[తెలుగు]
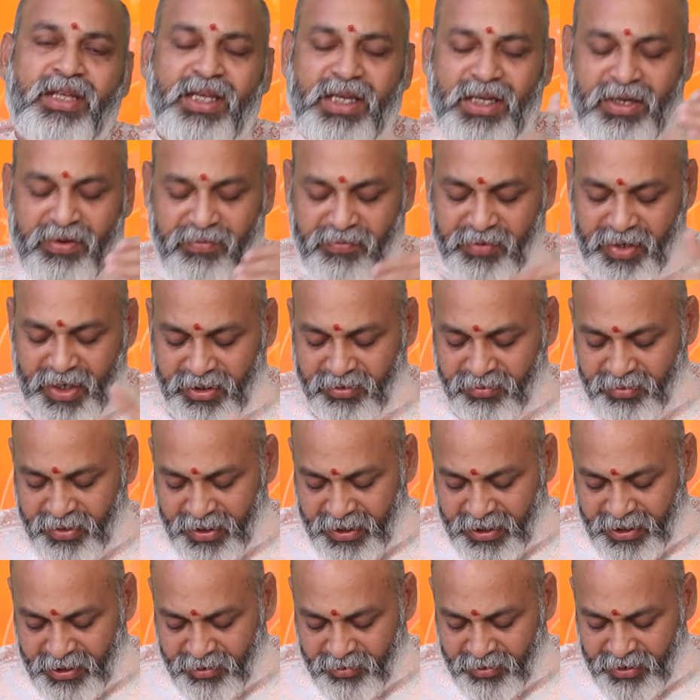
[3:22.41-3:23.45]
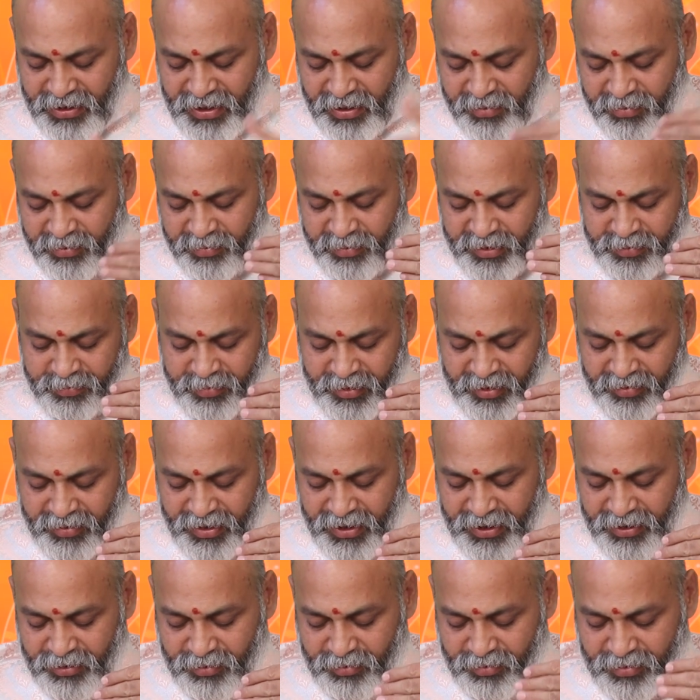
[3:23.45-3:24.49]
ఇక వ్యయం రెండే ఉంది కాబట్టి పెద్ద
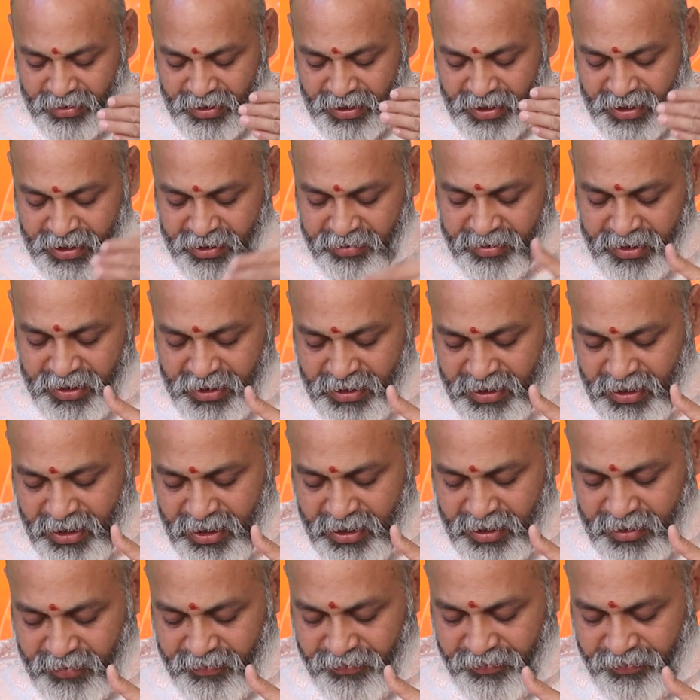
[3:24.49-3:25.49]
పర్వాలేదు అదేవిధంగా